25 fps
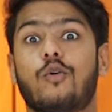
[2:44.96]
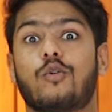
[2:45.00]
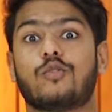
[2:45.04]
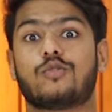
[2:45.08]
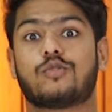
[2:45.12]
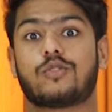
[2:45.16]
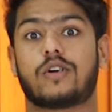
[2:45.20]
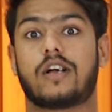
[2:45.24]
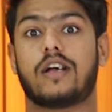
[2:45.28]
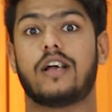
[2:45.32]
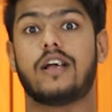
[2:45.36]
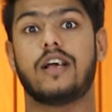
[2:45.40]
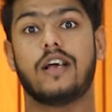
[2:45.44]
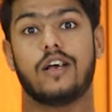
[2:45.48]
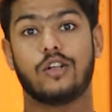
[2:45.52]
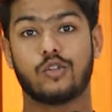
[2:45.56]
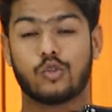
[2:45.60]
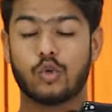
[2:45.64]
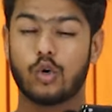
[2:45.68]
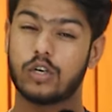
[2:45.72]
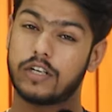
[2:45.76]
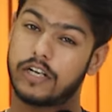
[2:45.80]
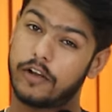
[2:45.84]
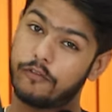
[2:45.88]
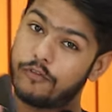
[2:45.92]
हो चुका है
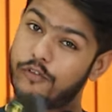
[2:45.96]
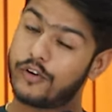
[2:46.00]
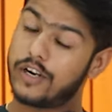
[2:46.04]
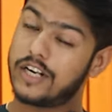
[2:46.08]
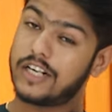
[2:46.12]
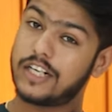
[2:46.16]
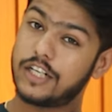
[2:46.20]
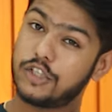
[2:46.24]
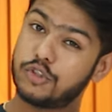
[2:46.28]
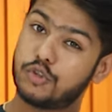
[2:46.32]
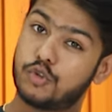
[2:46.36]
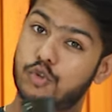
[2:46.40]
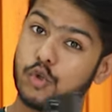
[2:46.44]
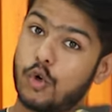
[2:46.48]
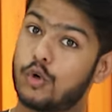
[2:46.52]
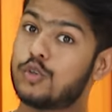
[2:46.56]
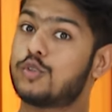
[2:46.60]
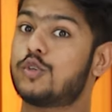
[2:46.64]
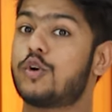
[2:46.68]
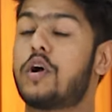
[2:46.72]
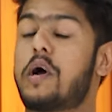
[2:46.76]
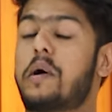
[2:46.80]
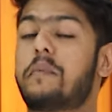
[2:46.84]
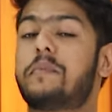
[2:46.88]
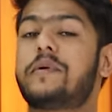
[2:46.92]
तो डेफिनेटली जो
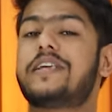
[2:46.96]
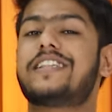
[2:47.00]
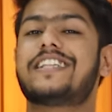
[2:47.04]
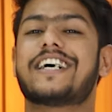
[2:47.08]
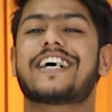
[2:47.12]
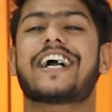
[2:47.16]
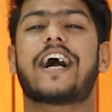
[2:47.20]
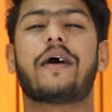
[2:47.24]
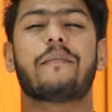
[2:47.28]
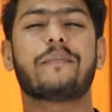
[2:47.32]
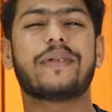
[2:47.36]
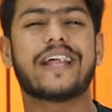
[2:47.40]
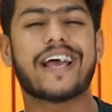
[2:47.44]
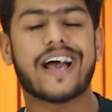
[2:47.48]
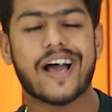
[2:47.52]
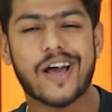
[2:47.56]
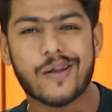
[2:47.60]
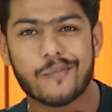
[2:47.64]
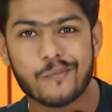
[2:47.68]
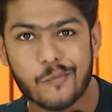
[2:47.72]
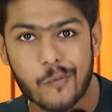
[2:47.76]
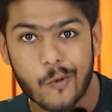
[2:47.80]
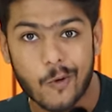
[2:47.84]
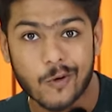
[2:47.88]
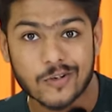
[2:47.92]
जो अभी तक हमने
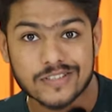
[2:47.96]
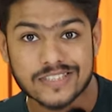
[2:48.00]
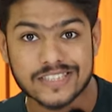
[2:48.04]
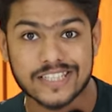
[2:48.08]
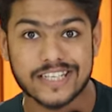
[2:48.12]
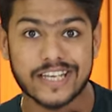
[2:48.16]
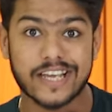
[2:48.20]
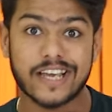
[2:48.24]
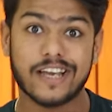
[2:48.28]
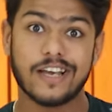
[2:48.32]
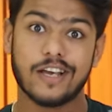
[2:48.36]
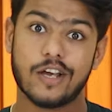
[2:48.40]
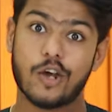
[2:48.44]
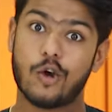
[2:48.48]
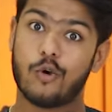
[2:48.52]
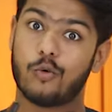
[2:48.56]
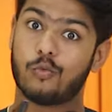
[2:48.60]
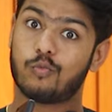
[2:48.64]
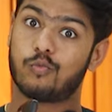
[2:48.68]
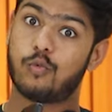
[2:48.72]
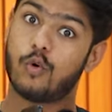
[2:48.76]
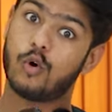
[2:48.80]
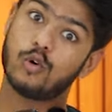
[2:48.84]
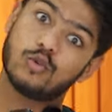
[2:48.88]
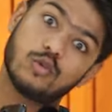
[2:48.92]
अनबॉक्स किए
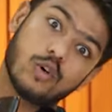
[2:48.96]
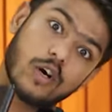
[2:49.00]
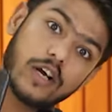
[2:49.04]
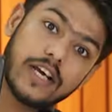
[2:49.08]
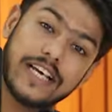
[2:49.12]
वो जो